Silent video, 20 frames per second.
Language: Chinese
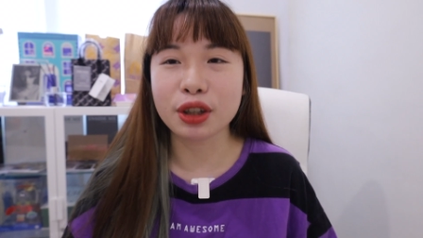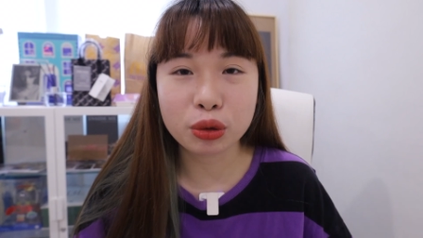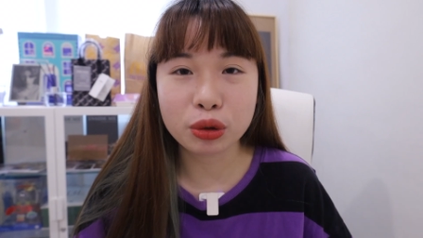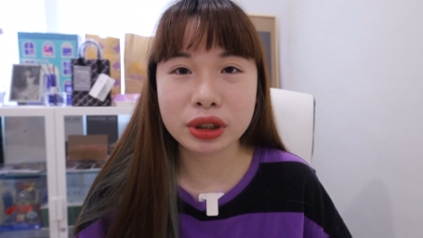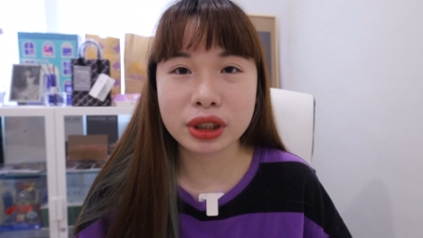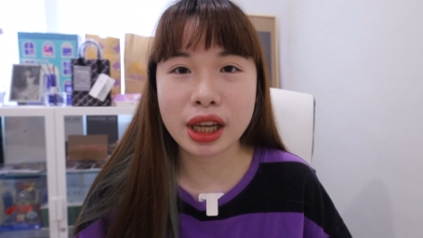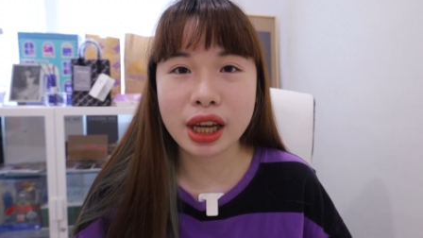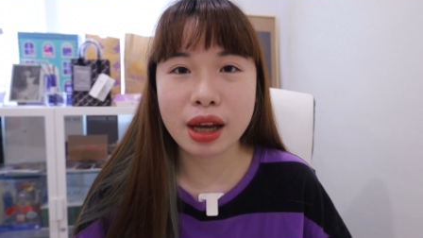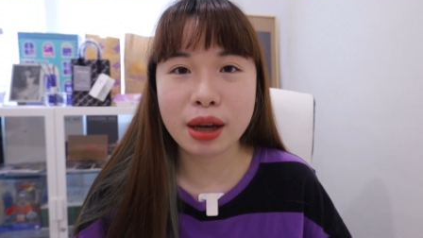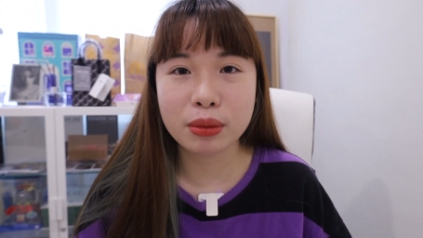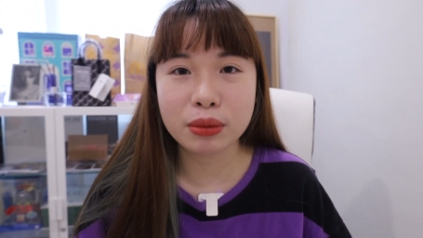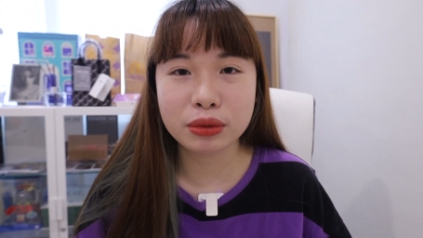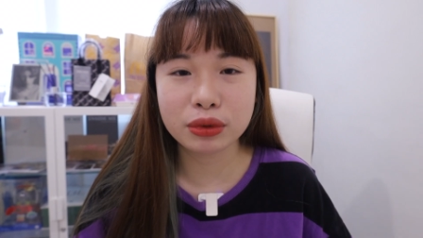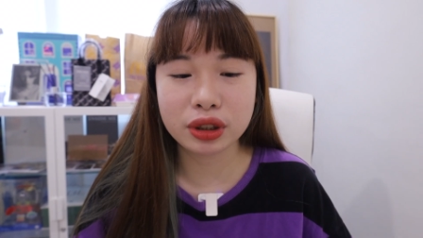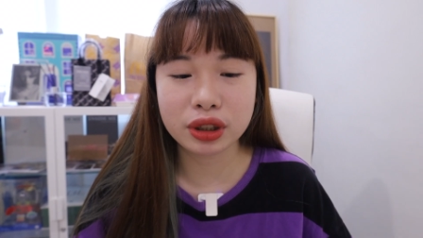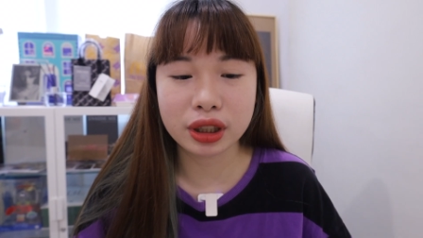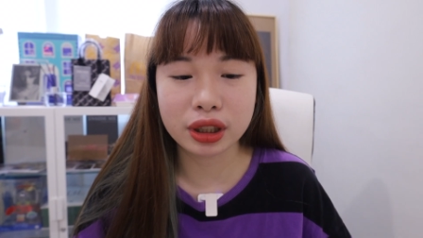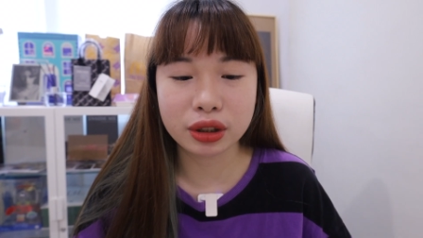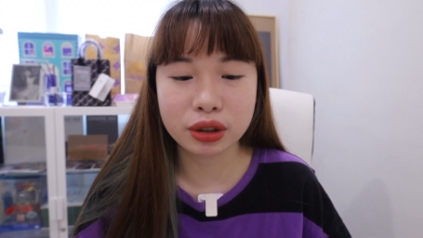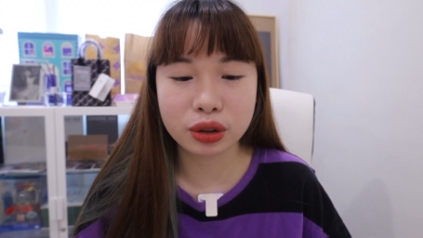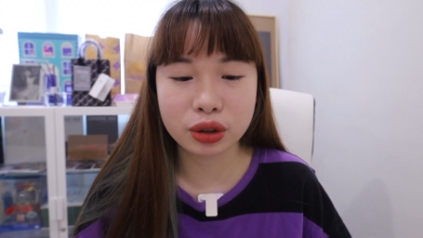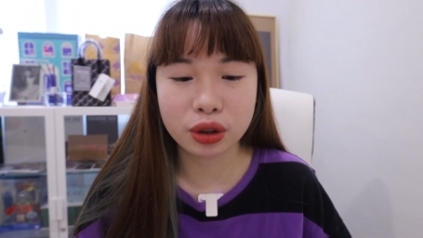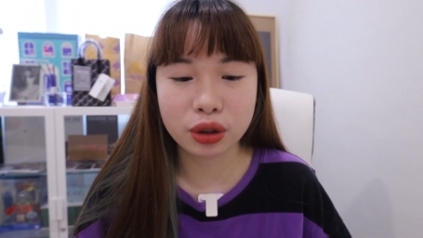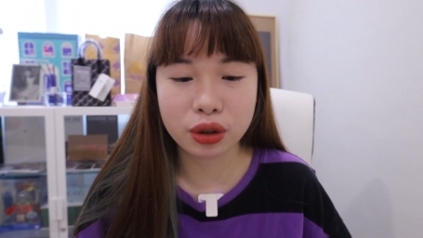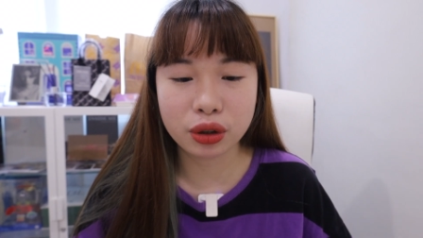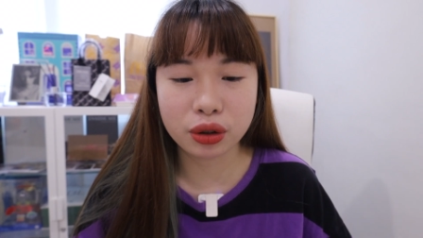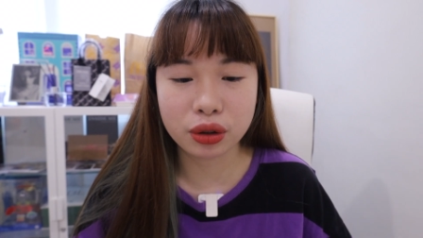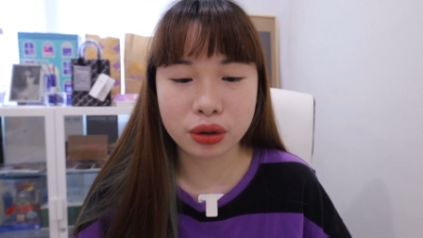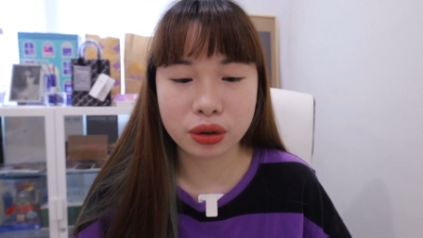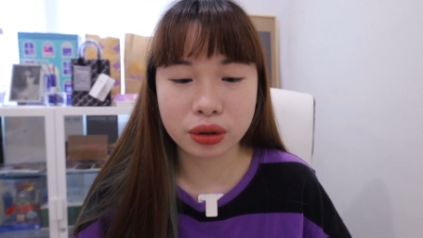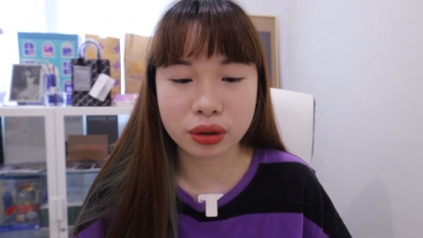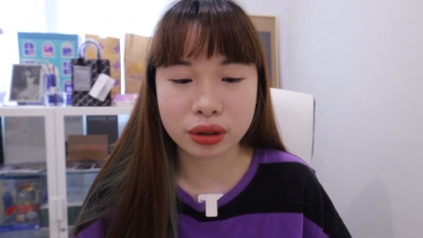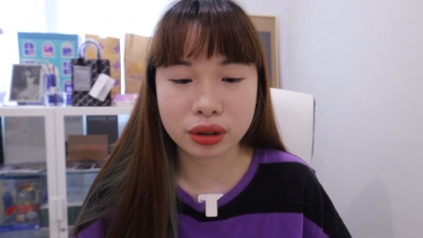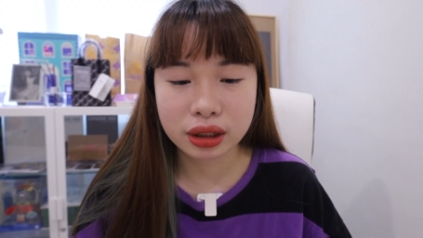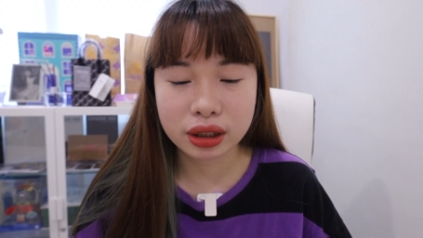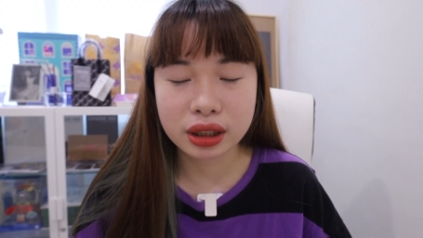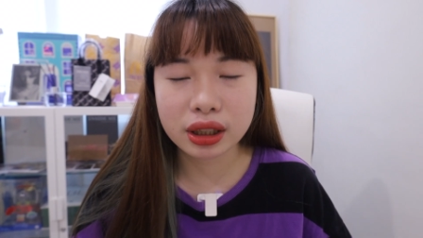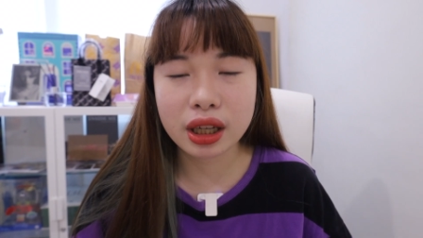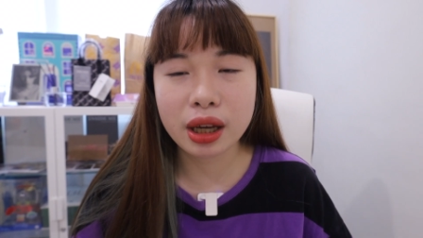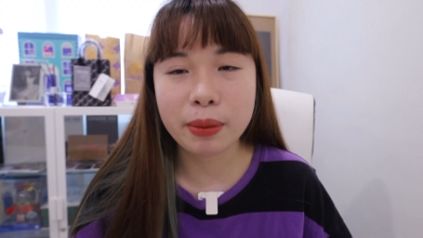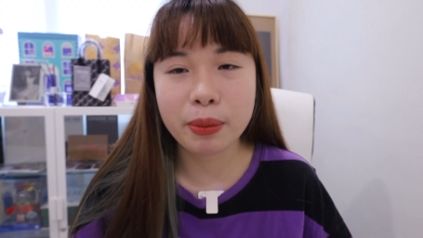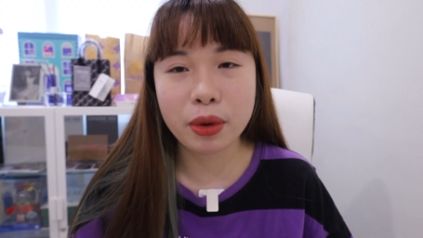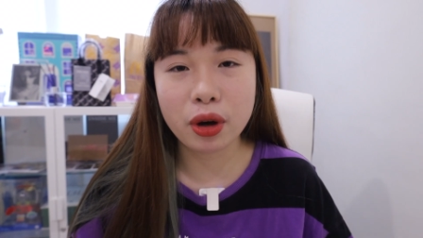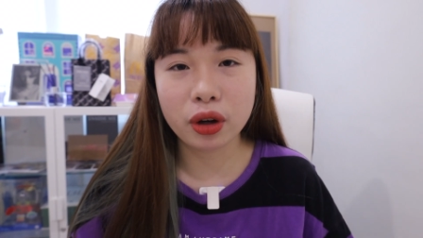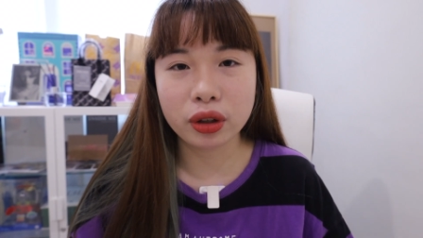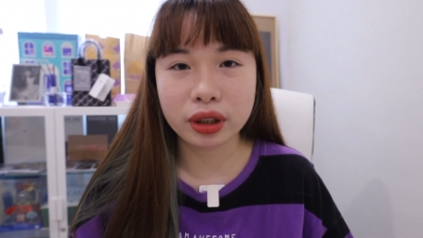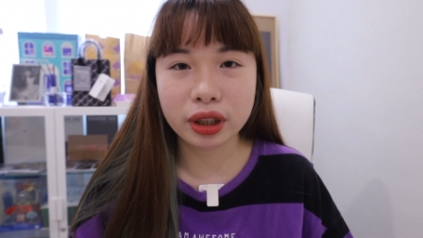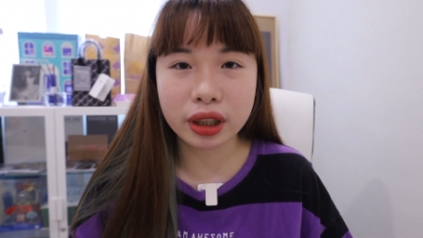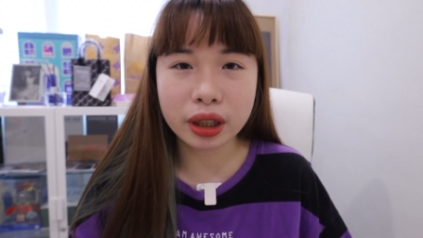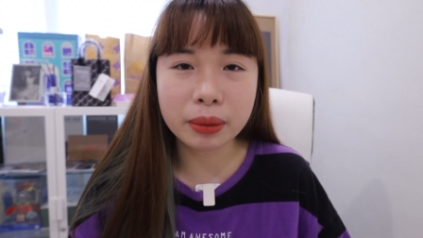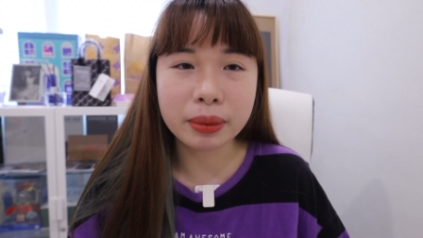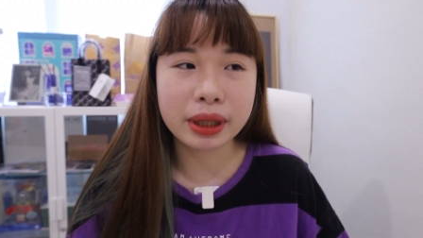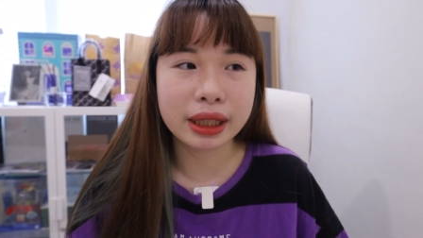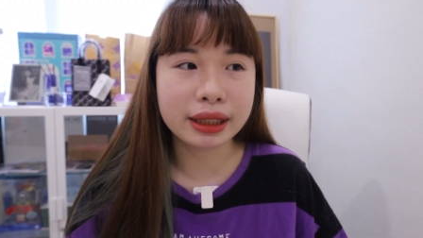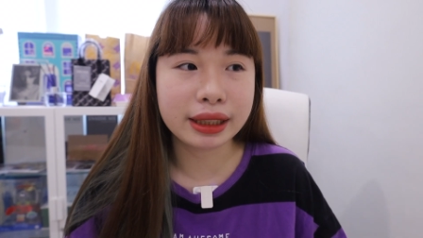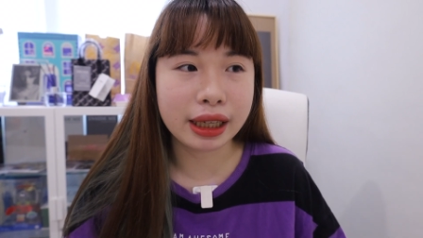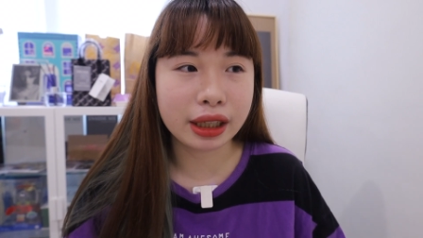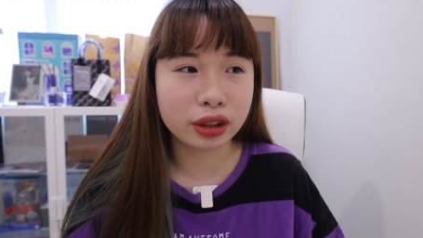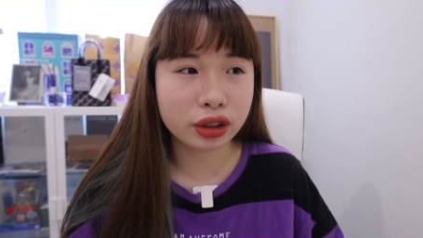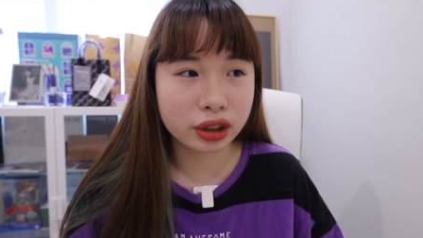我现在目前就其实也没有特别讲，